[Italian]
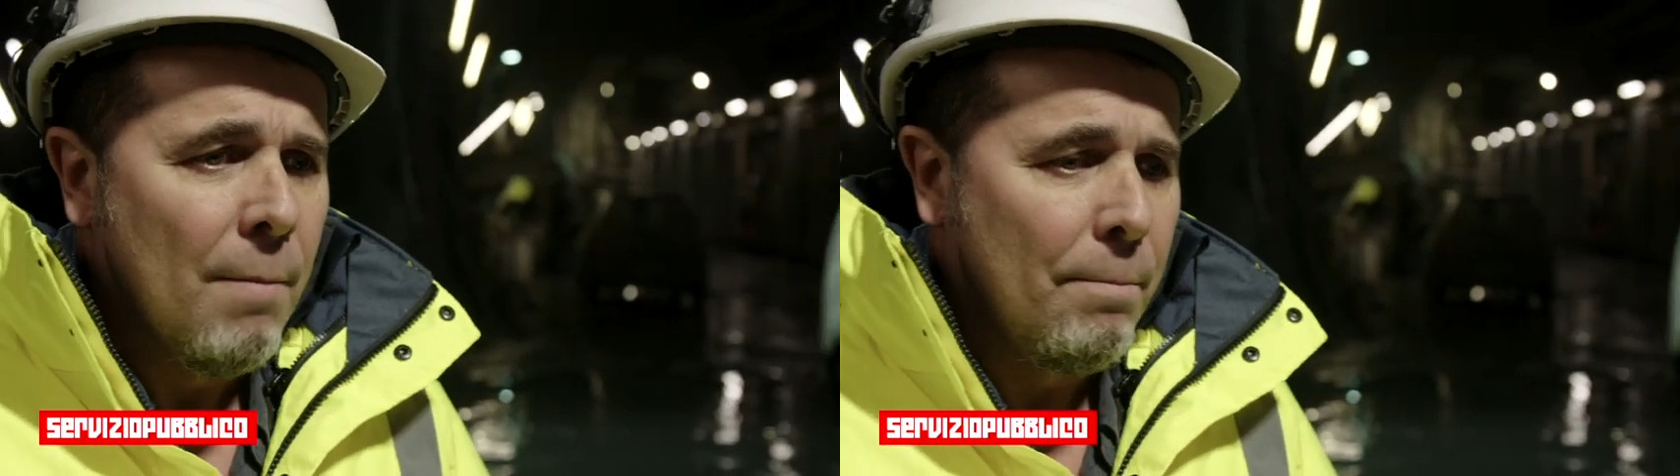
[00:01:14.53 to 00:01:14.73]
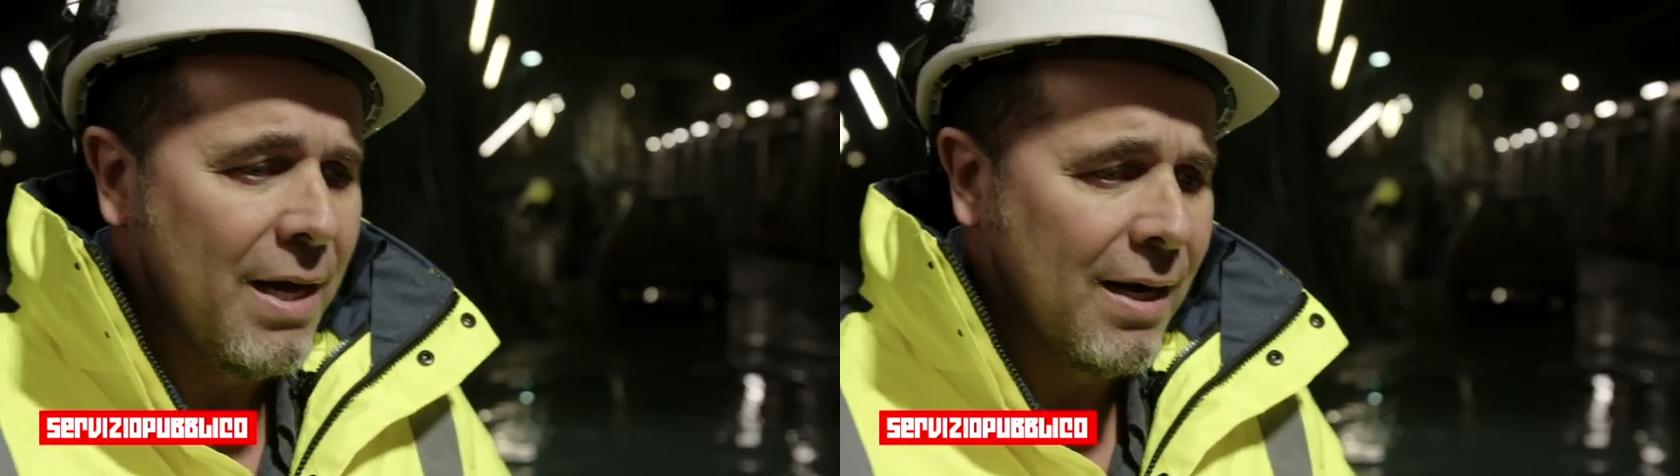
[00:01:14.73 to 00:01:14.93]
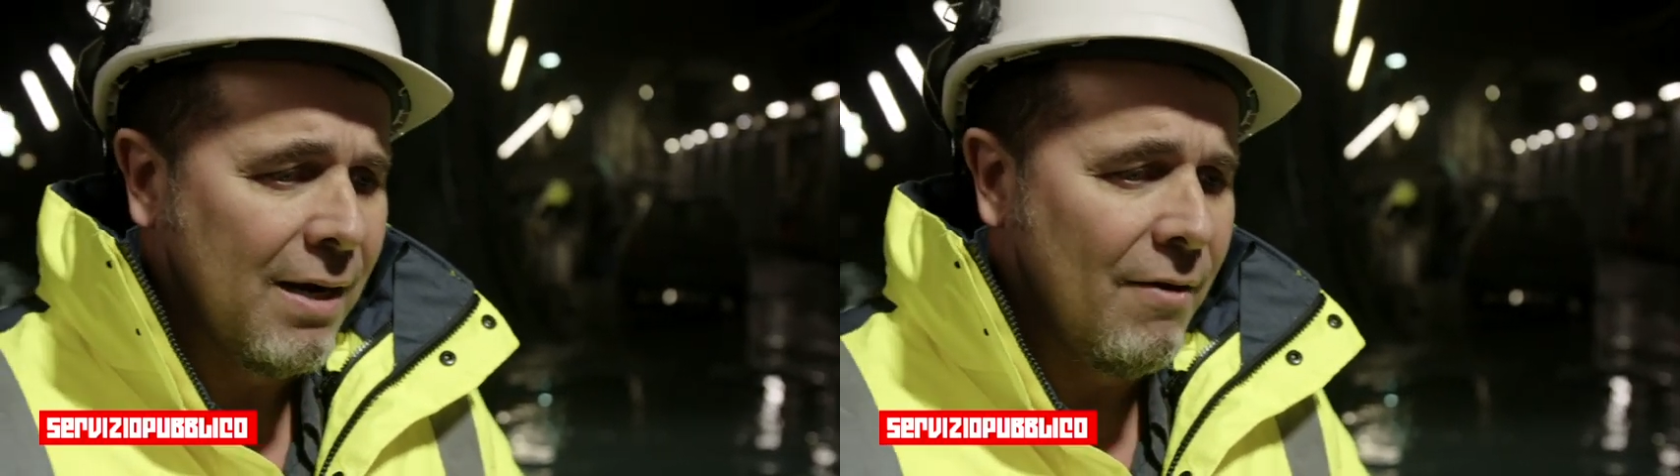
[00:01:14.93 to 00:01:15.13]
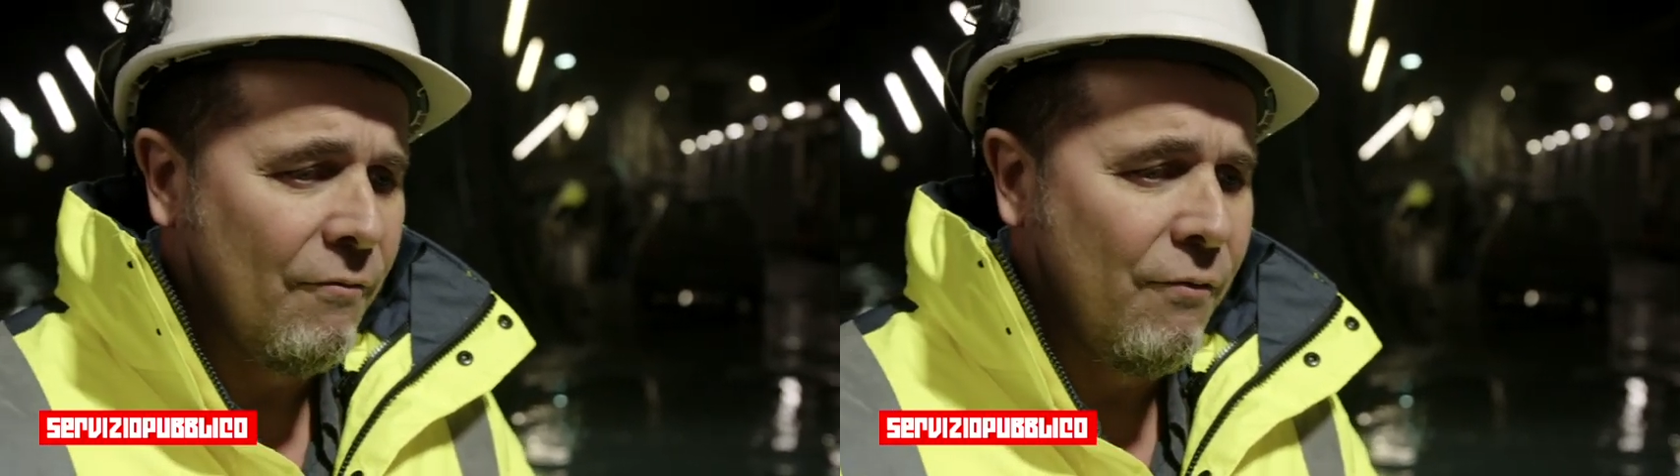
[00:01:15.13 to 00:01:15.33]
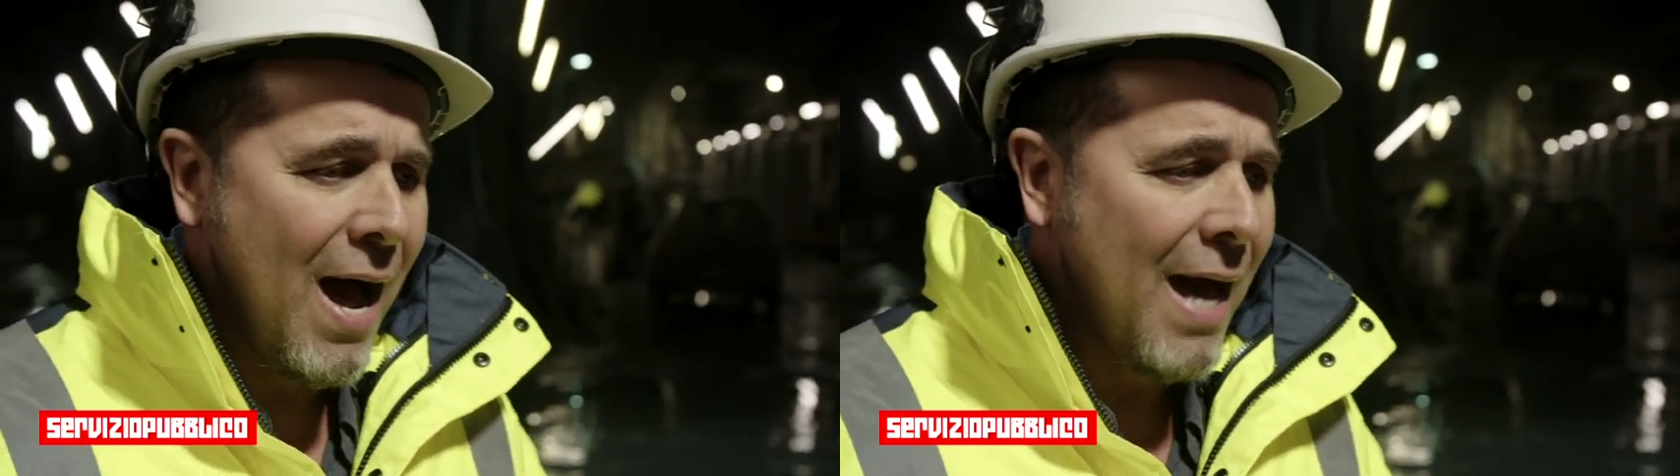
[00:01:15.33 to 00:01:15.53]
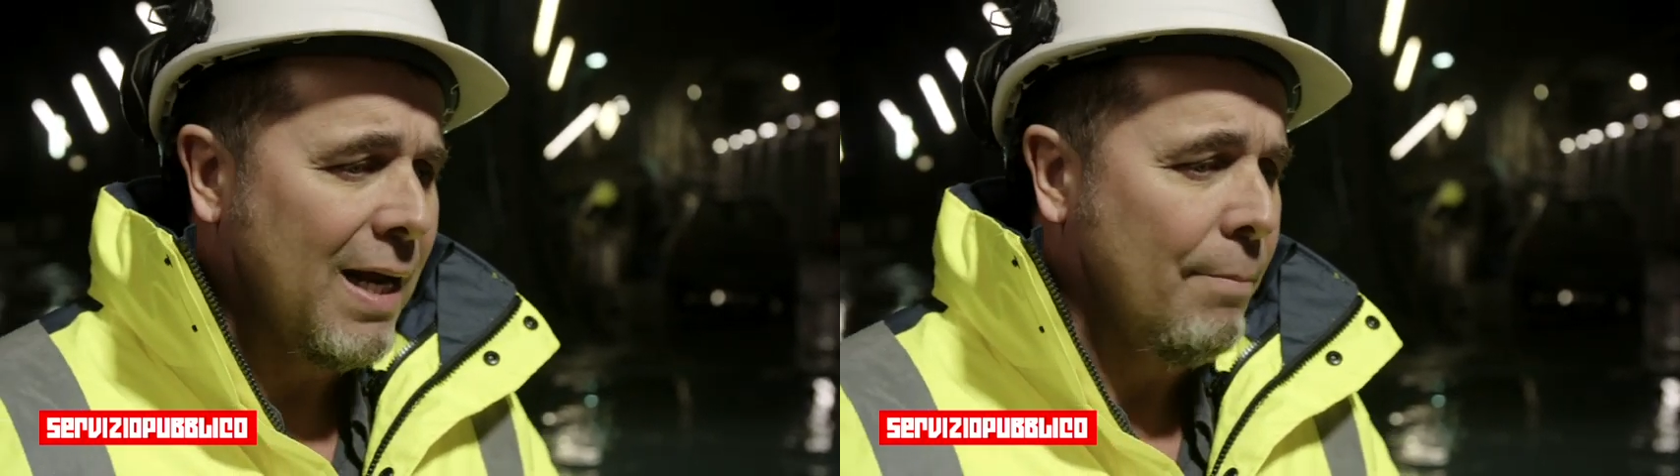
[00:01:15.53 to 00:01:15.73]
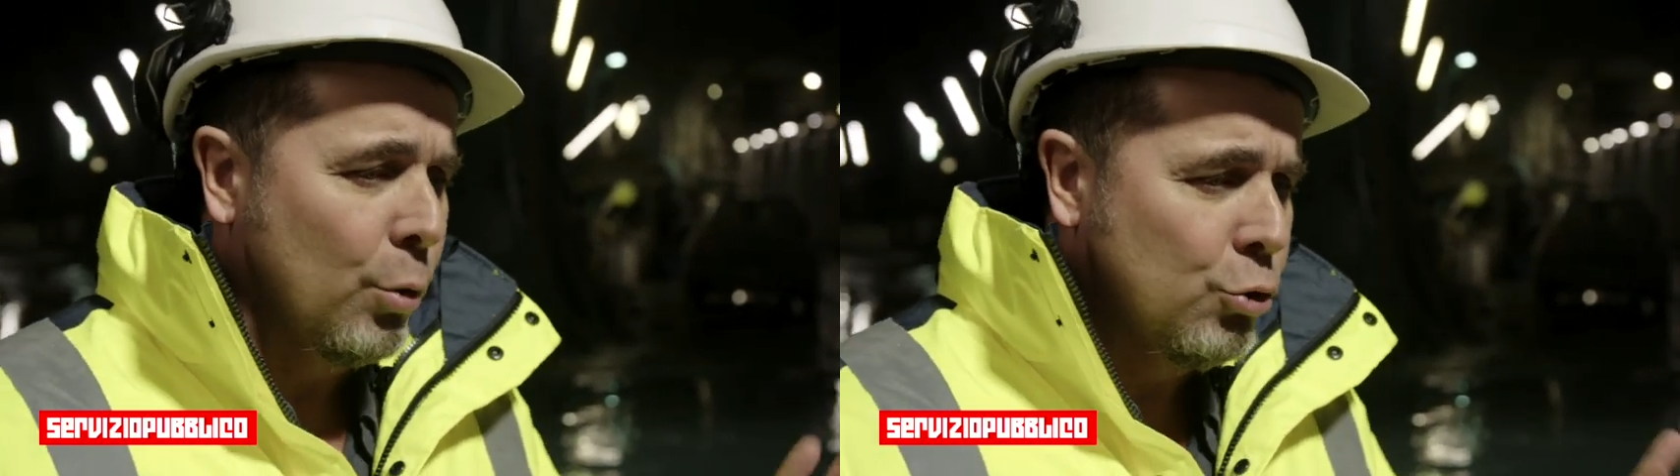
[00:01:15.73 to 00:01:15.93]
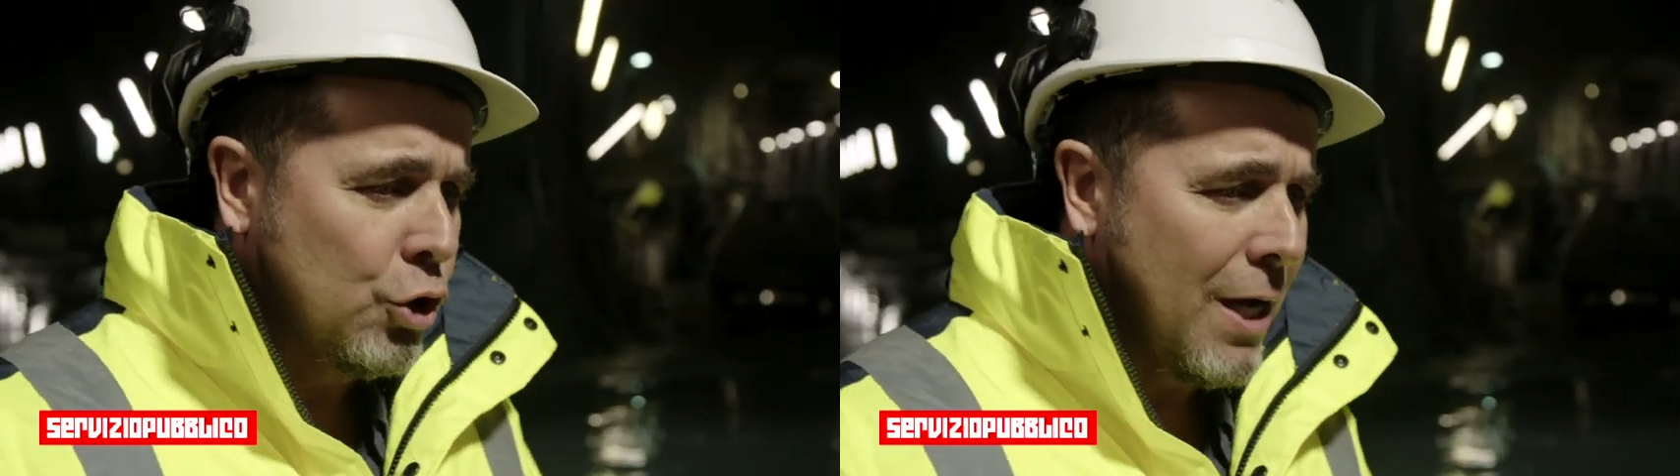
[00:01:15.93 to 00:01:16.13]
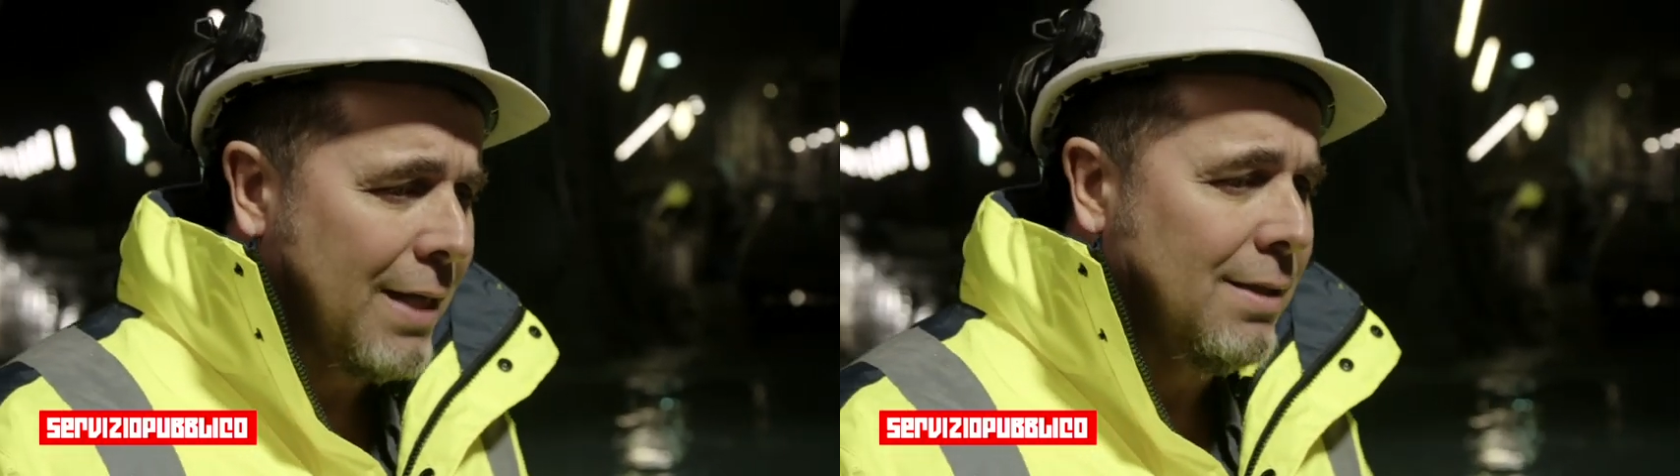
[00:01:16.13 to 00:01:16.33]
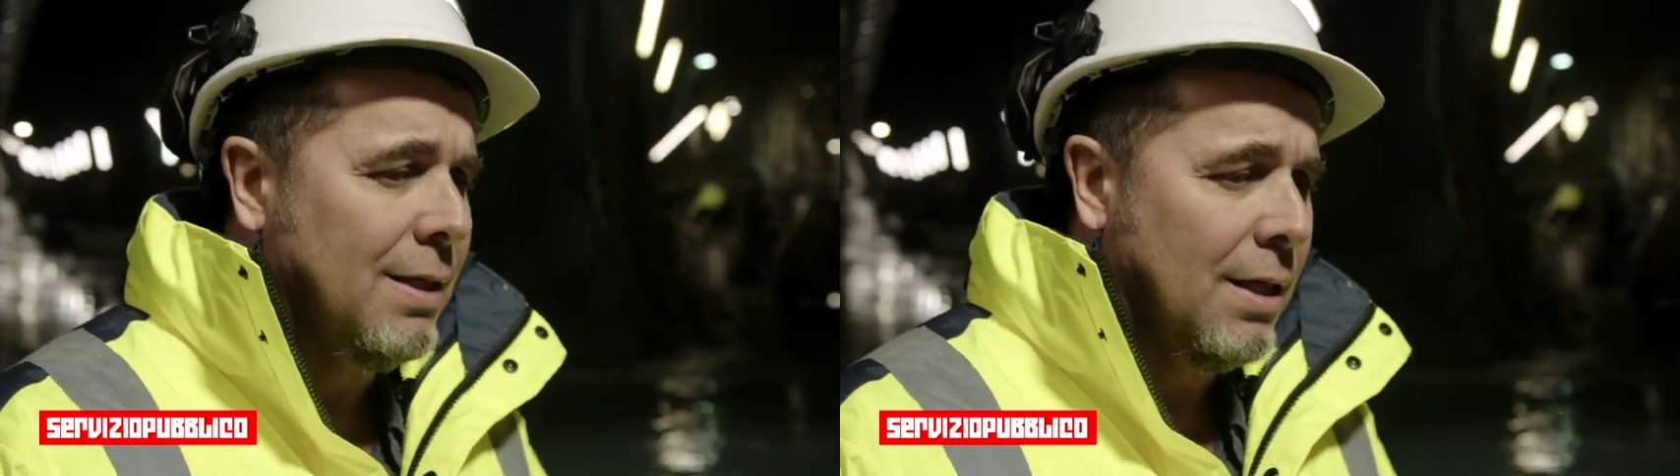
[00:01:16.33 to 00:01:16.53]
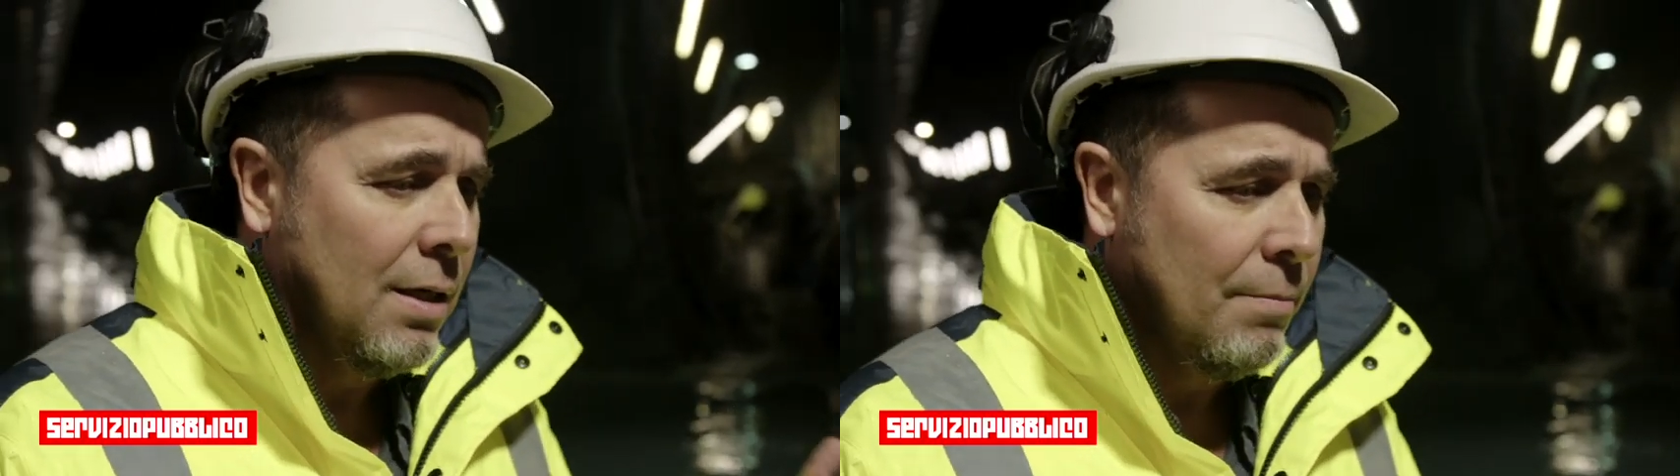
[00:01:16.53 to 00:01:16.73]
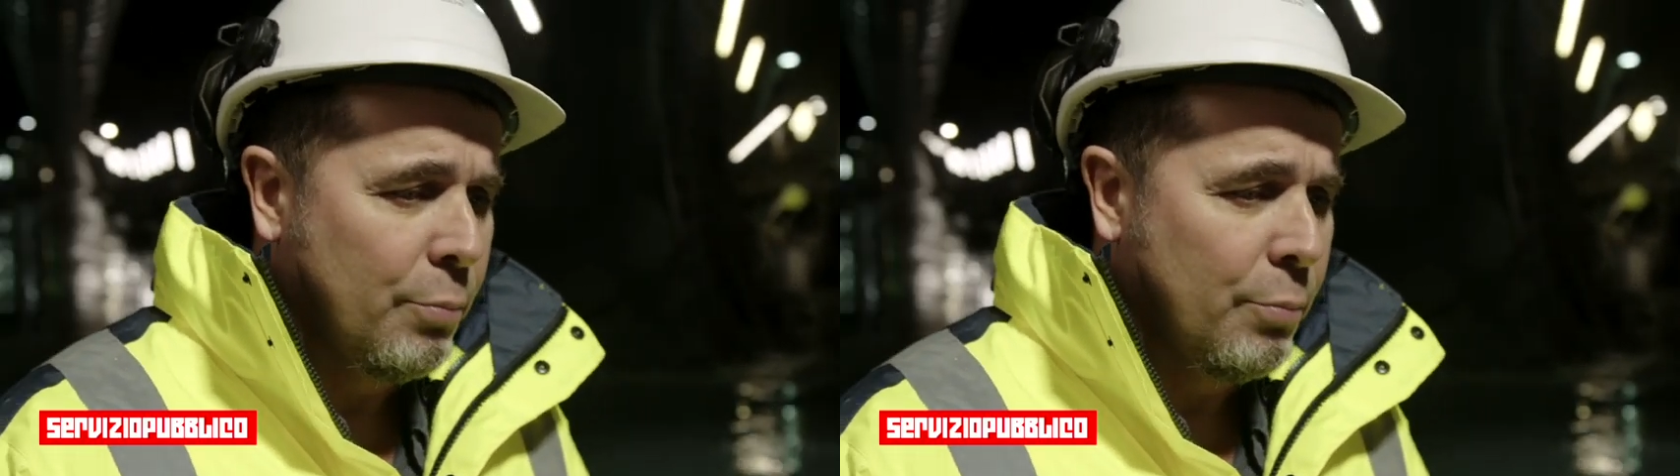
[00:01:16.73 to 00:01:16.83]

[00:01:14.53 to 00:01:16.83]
per fare progetti,